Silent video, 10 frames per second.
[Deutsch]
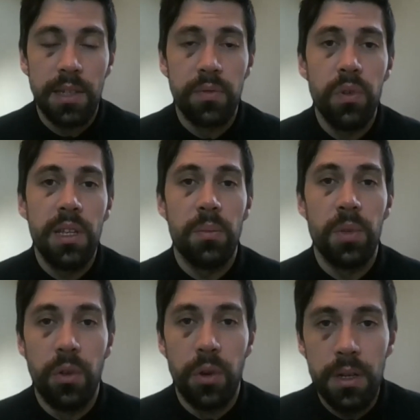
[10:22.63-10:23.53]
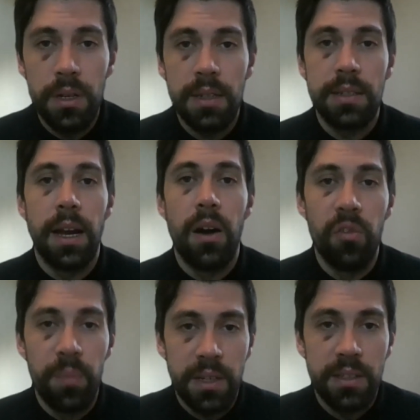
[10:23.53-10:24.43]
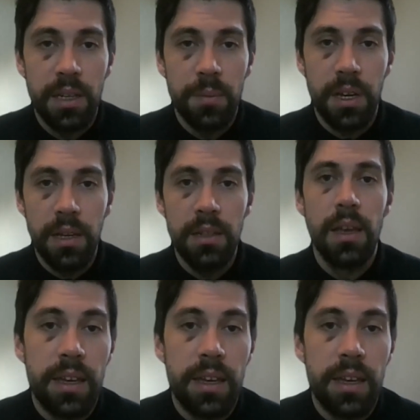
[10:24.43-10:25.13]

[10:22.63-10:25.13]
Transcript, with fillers: Das würde ja bedeuten, dass die Aufmerksamkeit